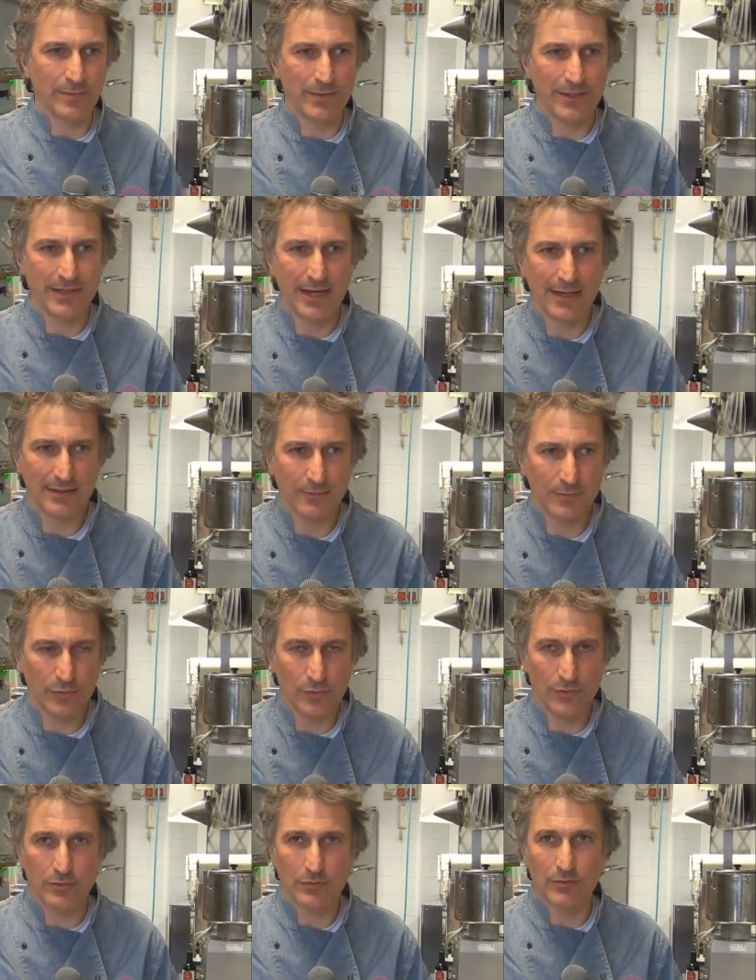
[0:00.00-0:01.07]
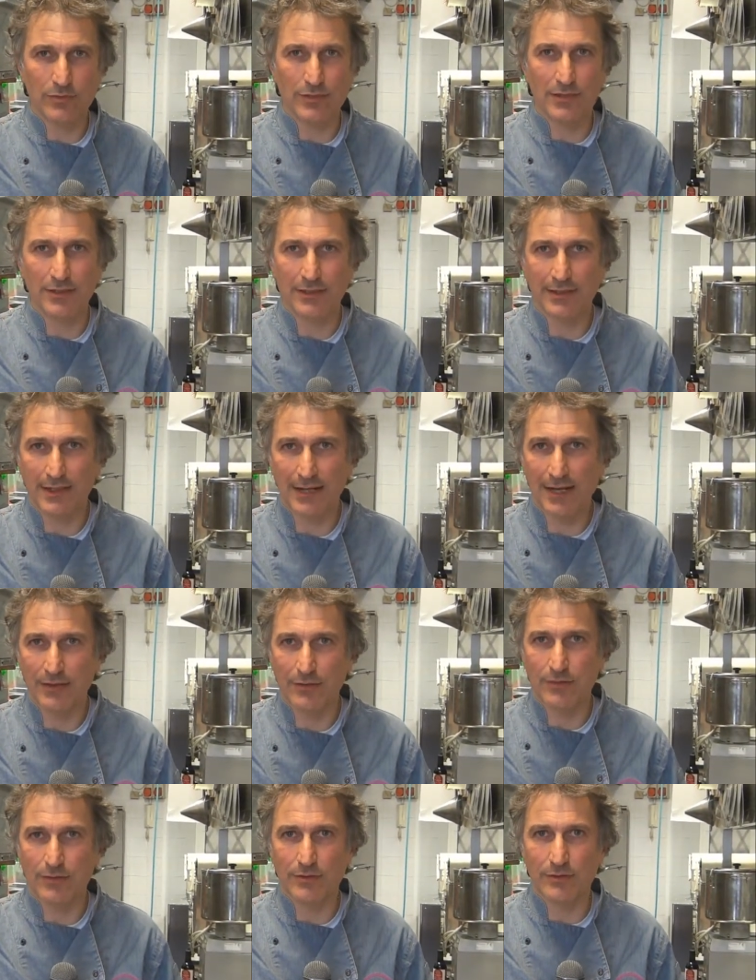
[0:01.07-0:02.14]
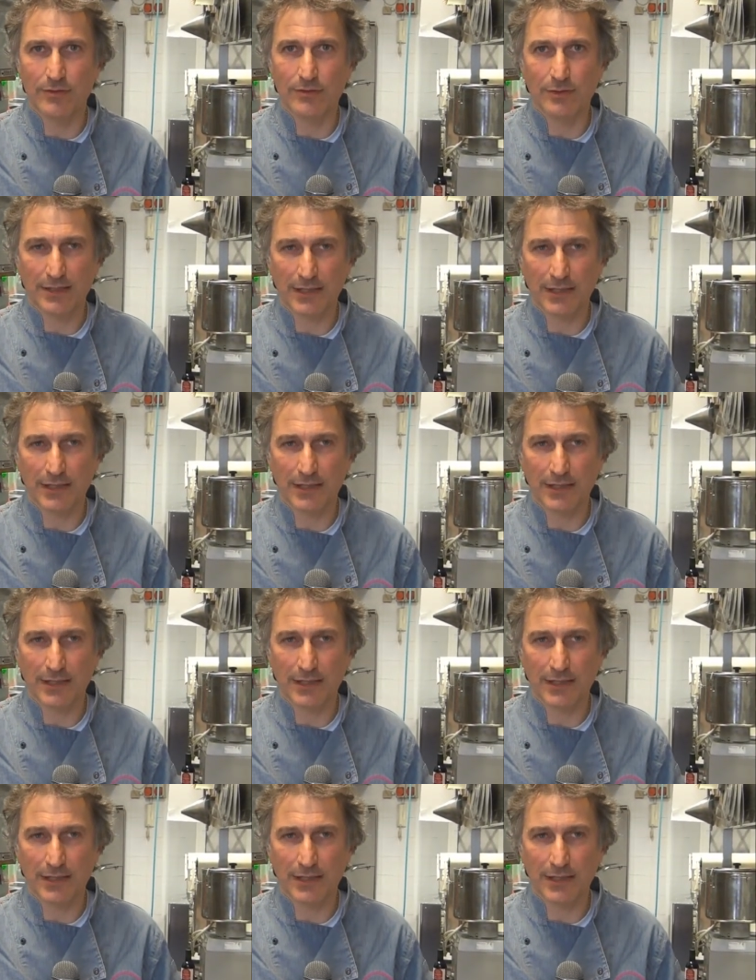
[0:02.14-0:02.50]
impegnati molto con, eh, creando,